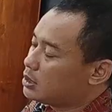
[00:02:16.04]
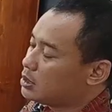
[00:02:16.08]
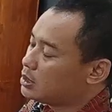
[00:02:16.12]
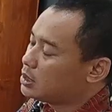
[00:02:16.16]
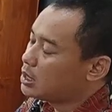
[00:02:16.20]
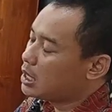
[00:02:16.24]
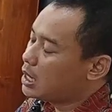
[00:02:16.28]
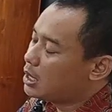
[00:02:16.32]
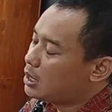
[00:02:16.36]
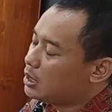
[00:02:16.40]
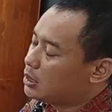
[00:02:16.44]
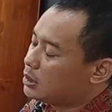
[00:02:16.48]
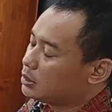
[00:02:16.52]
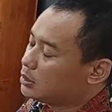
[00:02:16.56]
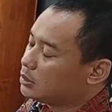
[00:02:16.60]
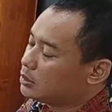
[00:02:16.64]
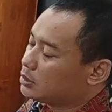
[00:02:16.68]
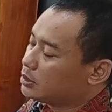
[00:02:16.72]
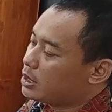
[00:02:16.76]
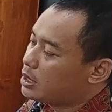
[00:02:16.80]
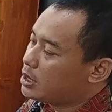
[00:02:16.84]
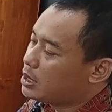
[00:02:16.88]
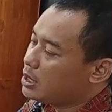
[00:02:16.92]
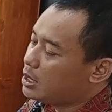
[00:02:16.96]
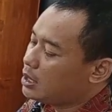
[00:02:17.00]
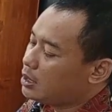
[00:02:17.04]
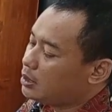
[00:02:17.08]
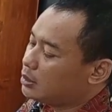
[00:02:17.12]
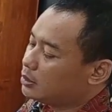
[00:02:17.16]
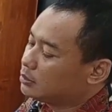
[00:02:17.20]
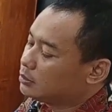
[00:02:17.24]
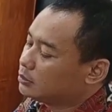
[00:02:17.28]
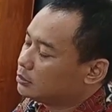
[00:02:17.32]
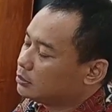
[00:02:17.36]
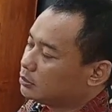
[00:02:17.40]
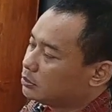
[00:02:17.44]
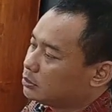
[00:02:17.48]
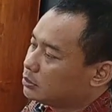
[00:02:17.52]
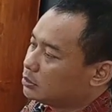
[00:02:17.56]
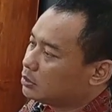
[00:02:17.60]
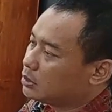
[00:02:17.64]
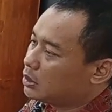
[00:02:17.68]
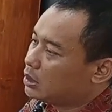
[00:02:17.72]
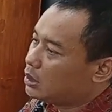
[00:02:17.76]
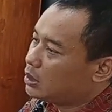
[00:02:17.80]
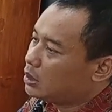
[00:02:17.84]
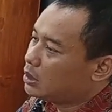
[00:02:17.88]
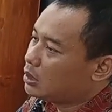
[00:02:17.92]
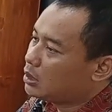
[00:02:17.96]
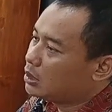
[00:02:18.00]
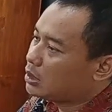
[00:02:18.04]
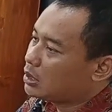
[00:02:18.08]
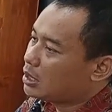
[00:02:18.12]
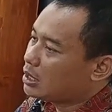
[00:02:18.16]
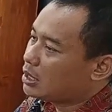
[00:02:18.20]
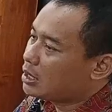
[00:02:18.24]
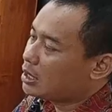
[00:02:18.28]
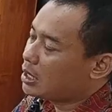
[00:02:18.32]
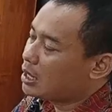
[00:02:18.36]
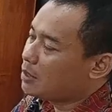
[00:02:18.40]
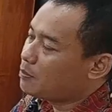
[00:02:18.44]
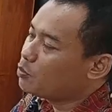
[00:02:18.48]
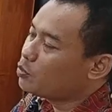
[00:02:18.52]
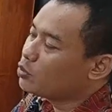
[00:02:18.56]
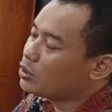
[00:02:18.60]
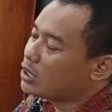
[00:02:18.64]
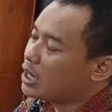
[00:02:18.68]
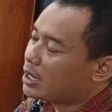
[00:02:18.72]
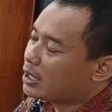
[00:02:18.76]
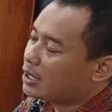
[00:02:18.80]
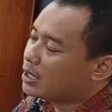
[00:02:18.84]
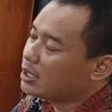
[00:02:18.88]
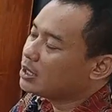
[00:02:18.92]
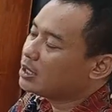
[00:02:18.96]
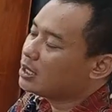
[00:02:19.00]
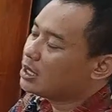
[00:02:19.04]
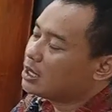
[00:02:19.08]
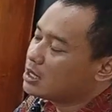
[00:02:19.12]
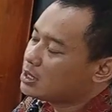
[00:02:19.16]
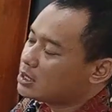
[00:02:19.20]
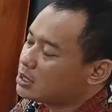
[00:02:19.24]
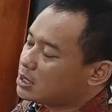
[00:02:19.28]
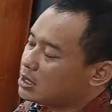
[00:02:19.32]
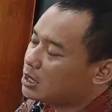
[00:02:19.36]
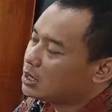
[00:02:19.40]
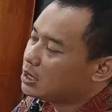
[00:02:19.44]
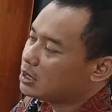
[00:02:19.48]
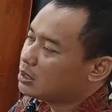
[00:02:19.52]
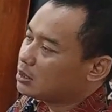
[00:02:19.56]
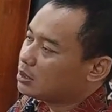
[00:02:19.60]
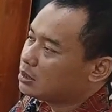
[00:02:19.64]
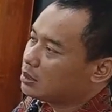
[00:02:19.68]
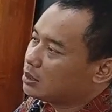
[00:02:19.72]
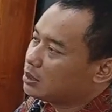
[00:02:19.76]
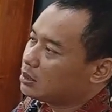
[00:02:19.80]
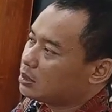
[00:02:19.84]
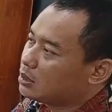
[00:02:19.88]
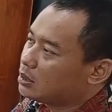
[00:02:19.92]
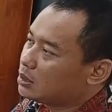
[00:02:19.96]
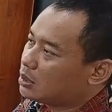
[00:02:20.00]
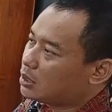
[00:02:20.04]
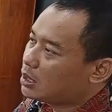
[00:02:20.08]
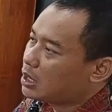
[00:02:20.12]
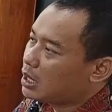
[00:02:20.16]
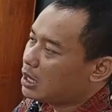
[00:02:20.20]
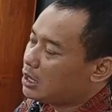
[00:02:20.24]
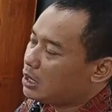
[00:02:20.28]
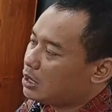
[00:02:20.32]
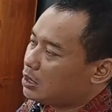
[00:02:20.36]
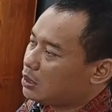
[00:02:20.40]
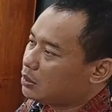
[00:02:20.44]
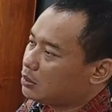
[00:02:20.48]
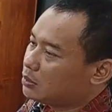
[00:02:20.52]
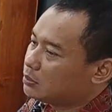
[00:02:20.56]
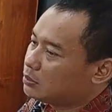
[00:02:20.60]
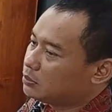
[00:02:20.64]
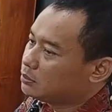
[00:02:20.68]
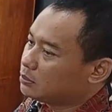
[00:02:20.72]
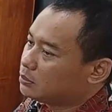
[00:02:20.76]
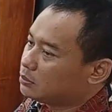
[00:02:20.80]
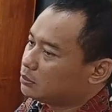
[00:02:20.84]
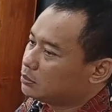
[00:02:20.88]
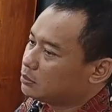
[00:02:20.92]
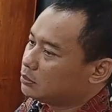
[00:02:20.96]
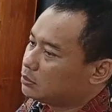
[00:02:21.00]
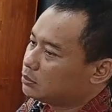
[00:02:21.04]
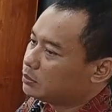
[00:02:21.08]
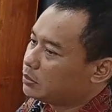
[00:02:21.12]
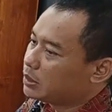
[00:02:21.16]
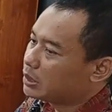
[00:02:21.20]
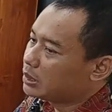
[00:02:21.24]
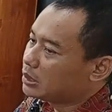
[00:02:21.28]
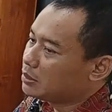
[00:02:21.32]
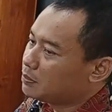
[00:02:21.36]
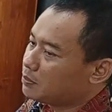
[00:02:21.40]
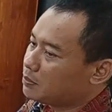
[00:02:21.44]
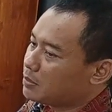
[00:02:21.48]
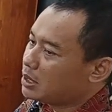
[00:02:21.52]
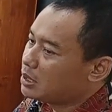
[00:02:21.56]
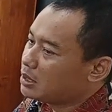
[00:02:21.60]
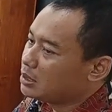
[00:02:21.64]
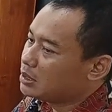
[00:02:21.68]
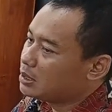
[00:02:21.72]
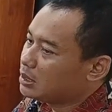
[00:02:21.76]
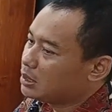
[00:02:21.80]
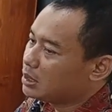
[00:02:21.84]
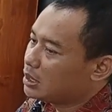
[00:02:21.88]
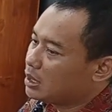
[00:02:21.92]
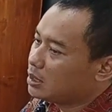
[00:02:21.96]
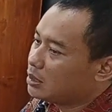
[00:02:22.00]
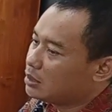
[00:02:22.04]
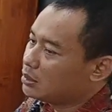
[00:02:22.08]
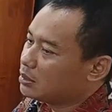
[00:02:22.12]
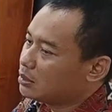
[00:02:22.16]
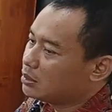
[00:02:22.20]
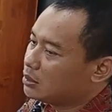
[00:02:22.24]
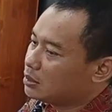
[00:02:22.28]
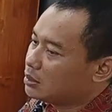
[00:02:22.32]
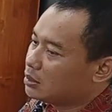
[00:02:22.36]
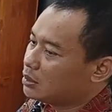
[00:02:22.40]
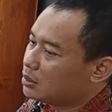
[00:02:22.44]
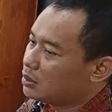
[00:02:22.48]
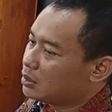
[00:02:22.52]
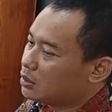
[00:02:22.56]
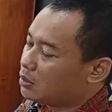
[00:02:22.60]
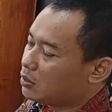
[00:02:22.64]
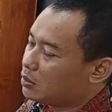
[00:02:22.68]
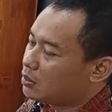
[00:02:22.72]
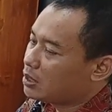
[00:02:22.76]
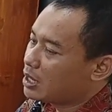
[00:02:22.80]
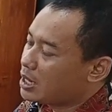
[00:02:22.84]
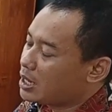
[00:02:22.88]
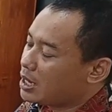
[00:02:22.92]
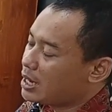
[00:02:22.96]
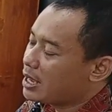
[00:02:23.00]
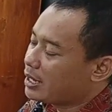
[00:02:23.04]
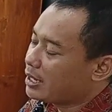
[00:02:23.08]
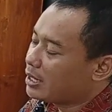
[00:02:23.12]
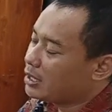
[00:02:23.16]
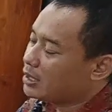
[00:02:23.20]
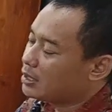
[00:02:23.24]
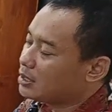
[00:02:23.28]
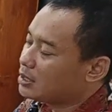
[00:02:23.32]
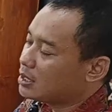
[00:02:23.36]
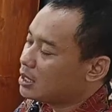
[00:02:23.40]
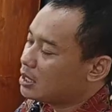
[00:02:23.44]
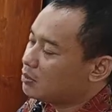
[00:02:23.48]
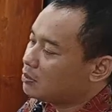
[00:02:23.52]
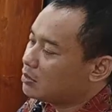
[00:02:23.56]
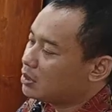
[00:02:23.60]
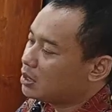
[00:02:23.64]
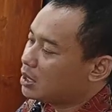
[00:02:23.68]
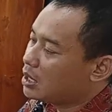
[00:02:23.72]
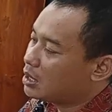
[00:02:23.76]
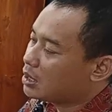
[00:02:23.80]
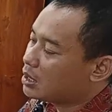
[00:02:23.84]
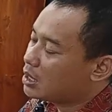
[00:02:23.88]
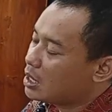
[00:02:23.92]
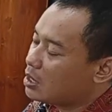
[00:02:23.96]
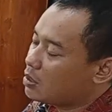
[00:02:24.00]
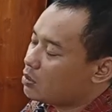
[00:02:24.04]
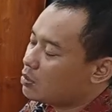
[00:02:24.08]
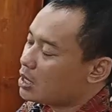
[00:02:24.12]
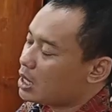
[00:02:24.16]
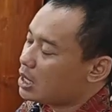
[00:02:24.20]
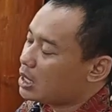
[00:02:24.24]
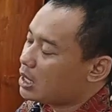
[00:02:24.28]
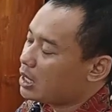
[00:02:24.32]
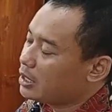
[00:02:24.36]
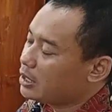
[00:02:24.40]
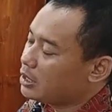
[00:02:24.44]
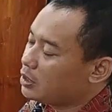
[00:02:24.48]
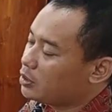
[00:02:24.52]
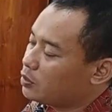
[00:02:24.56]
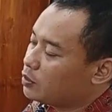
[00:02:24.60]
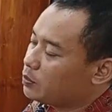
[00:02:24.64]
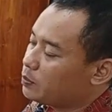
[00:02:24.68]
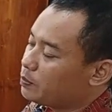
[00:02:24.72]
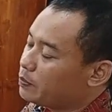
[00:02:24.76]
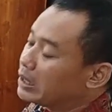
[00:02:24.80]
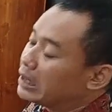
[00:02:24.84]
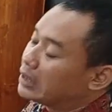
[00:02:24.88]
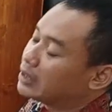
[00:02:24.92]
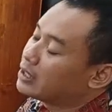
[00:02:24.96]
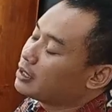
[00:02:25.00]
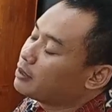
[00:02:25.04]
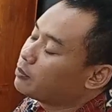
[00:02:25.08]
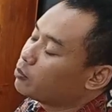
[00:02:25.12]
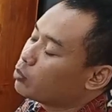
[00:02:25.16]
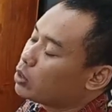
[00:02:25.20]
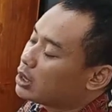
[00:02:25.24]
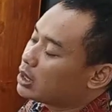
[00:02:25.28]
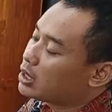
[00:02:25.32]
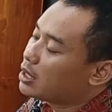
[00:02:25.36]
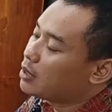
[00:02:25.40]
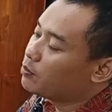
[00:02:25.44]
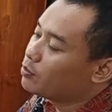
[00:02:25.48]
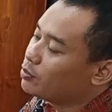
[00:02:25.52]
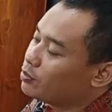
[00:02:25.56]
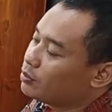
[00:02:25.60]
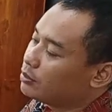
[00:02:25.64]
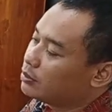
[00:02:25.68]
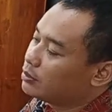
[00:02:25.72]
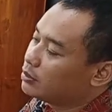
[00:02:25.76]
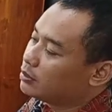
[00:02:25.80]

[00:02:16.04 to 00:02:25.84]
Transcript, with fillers: Zah, jadi kamu yakin nggak sih kalau berteman dengan orang lain dan menghargai orang lain itu penting buat kamu?